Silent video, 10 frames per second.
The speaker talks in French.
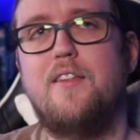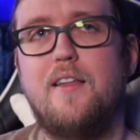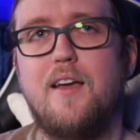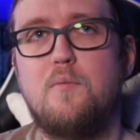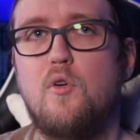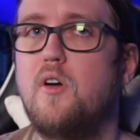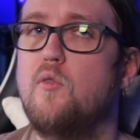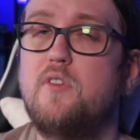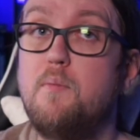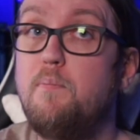dernièrement et
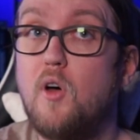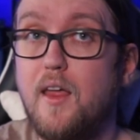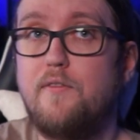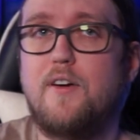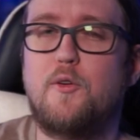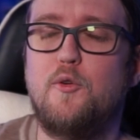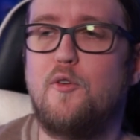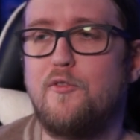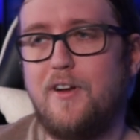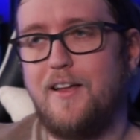aussi dans la FAQ.
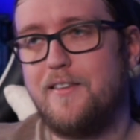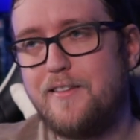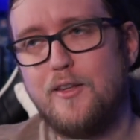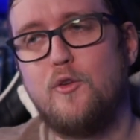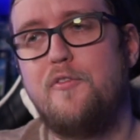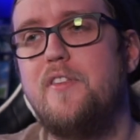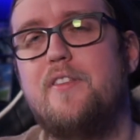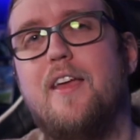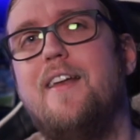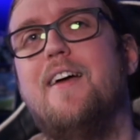Donc voilà, c'est
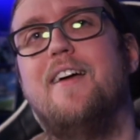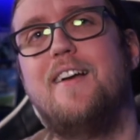officiel.